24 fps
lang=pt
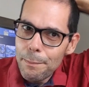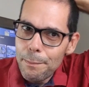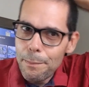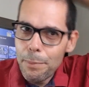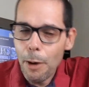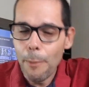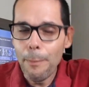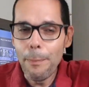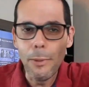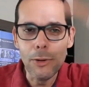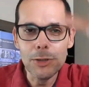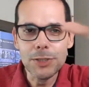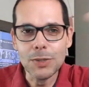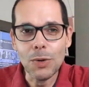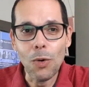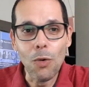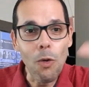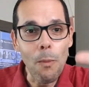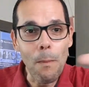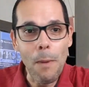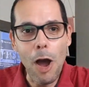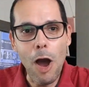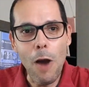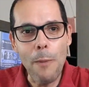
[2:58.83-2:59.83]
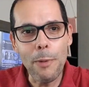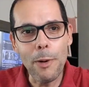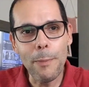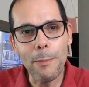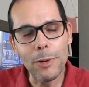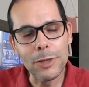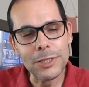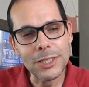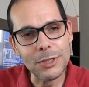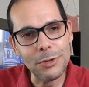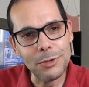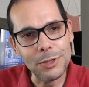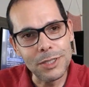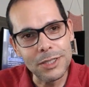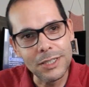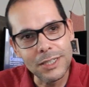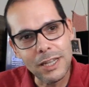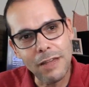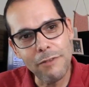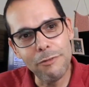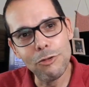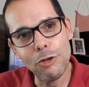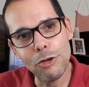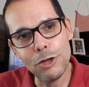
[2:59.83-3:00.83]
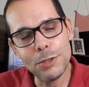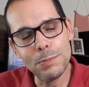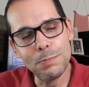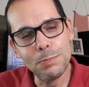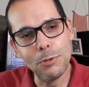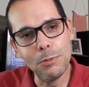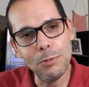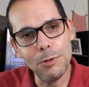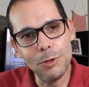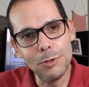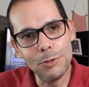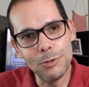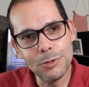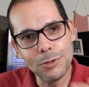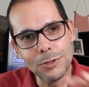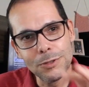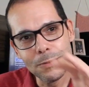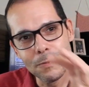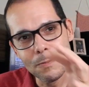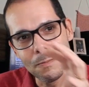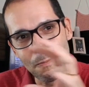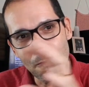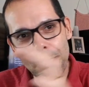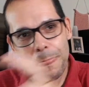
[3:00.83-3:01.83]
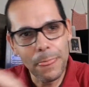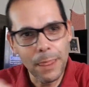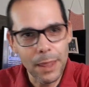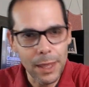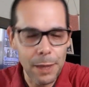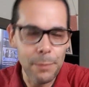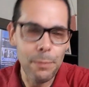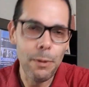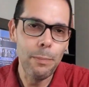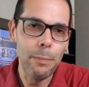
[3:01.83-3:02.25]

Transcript: proporção, com maior proporção entre servidores públicos e